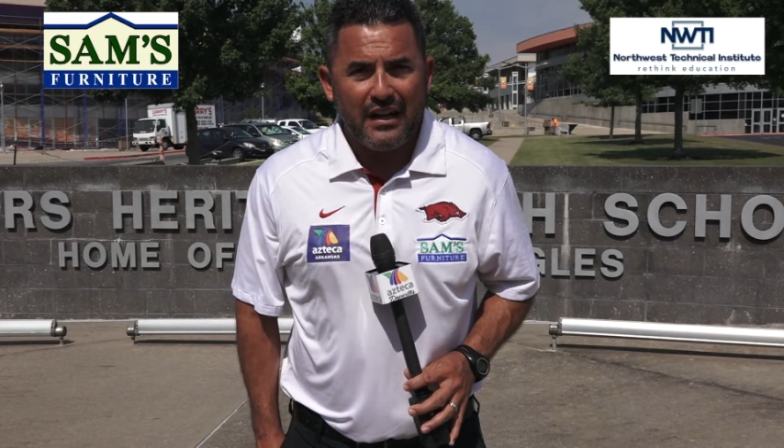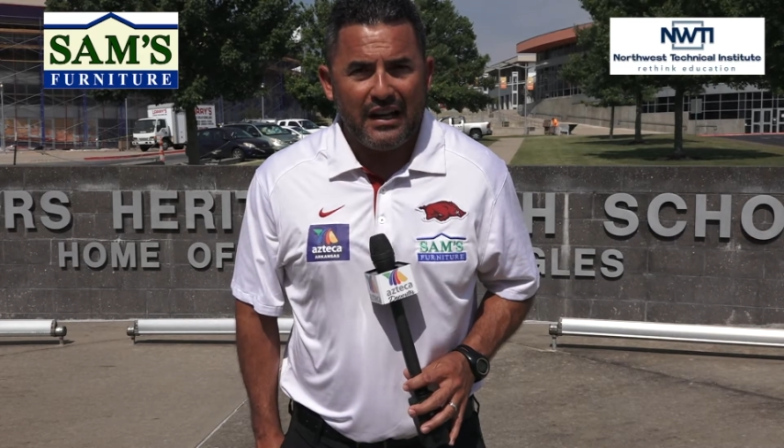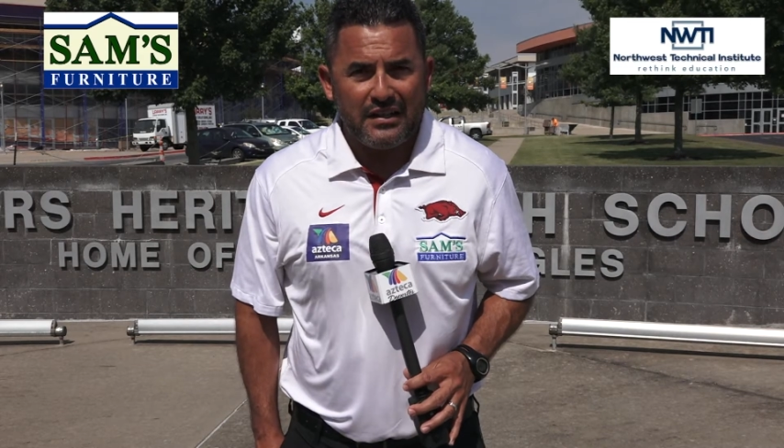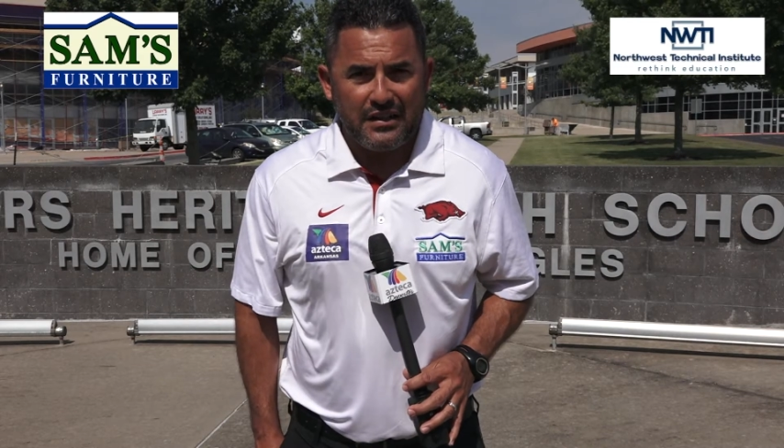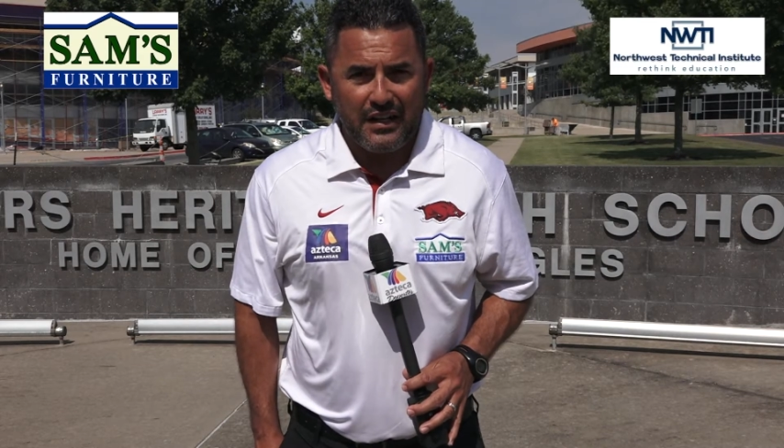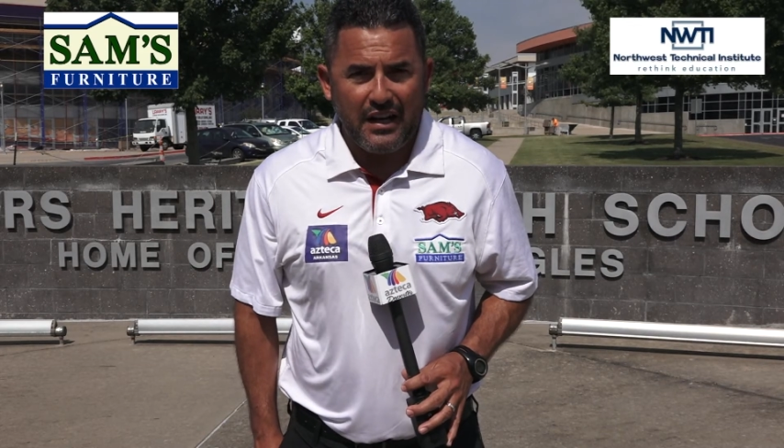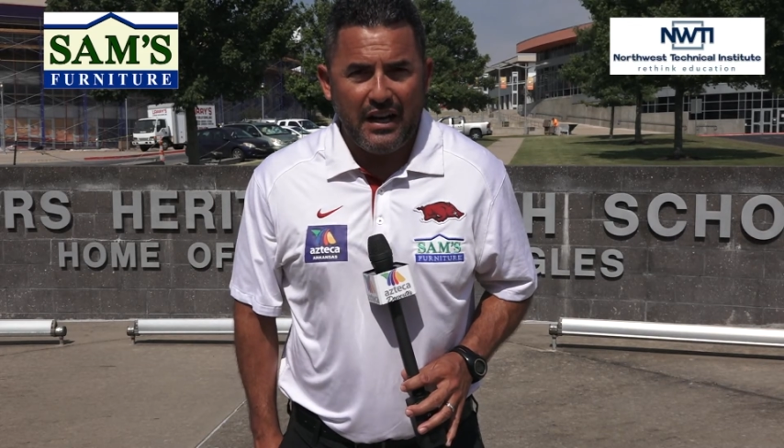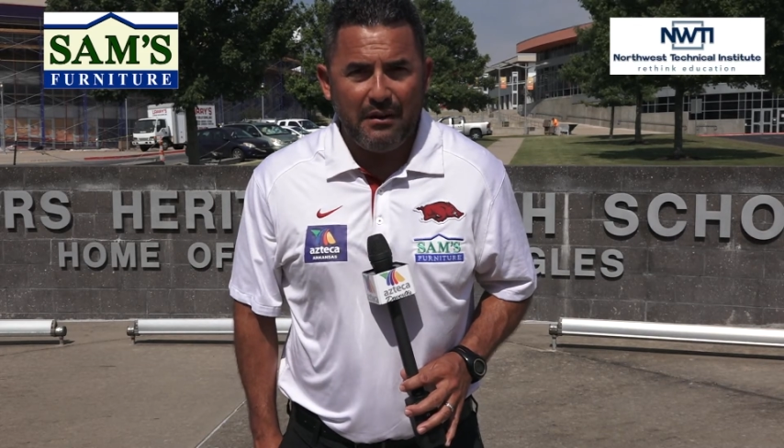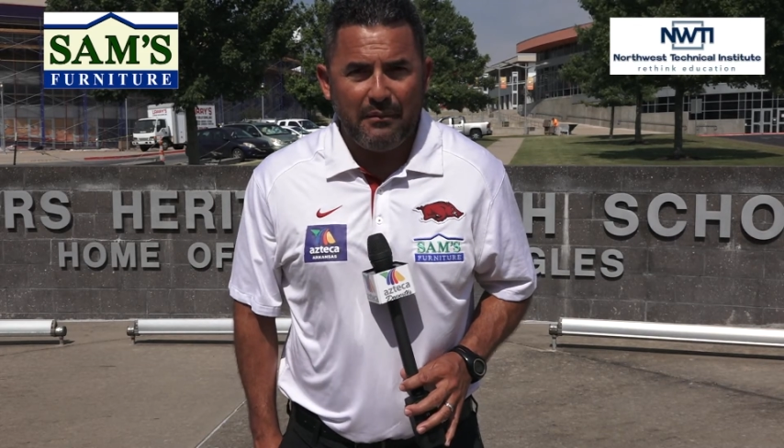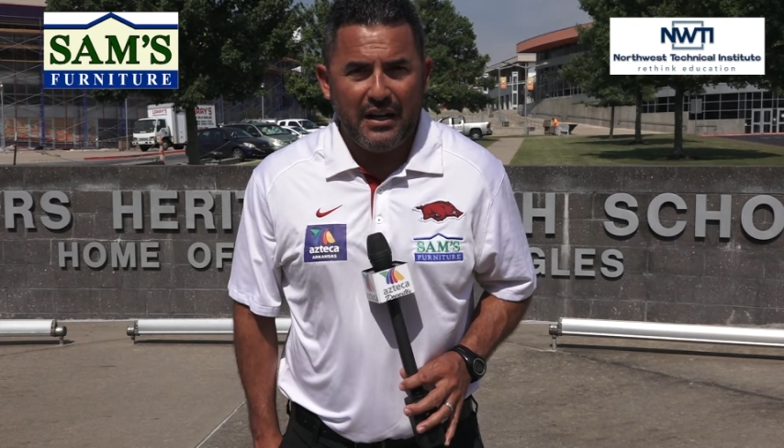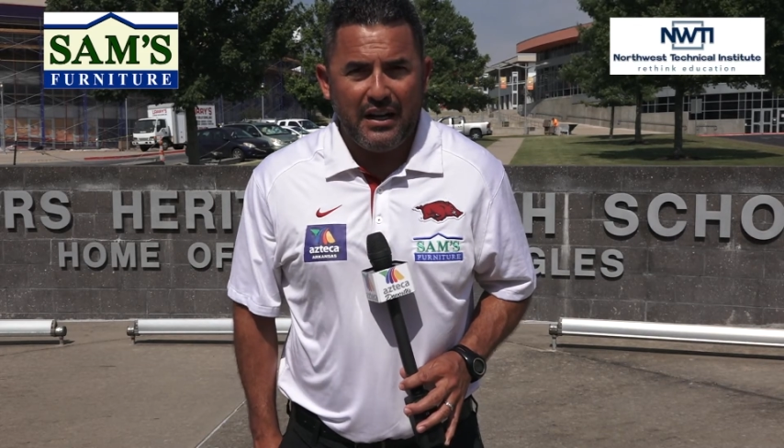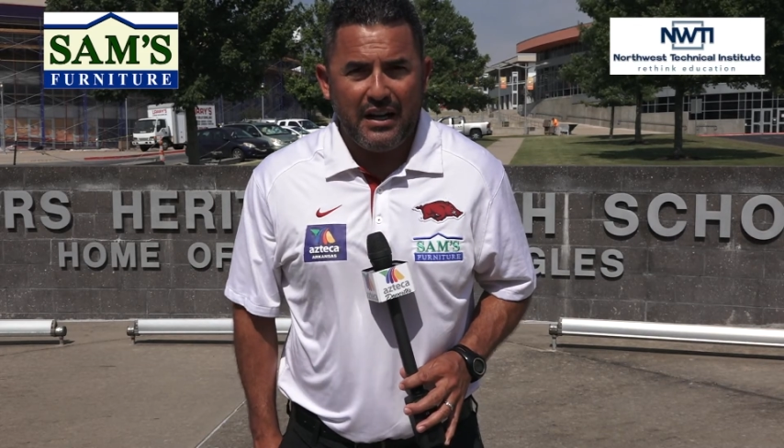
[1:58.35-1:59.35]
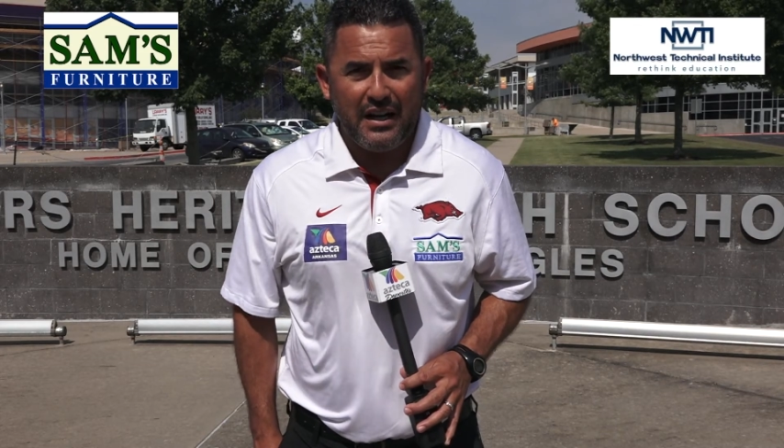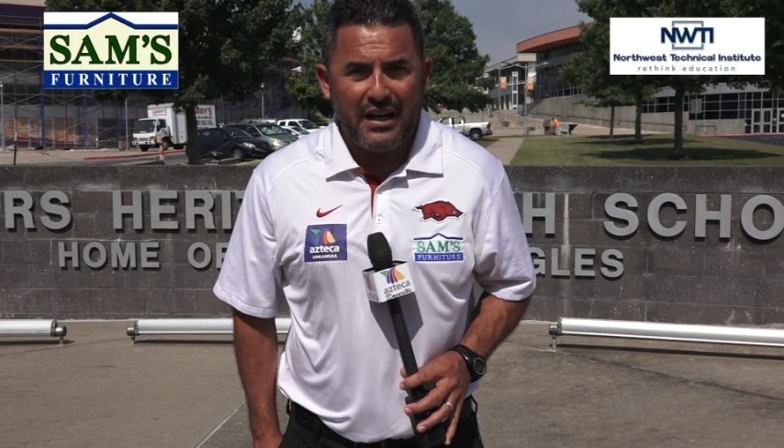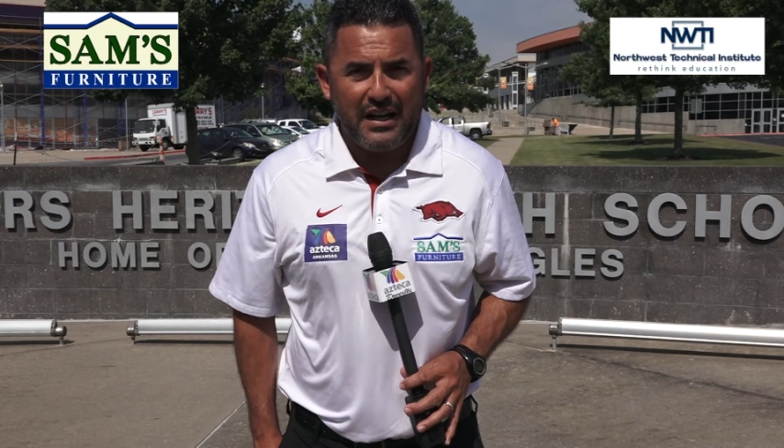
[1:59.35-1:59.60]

Azteca América,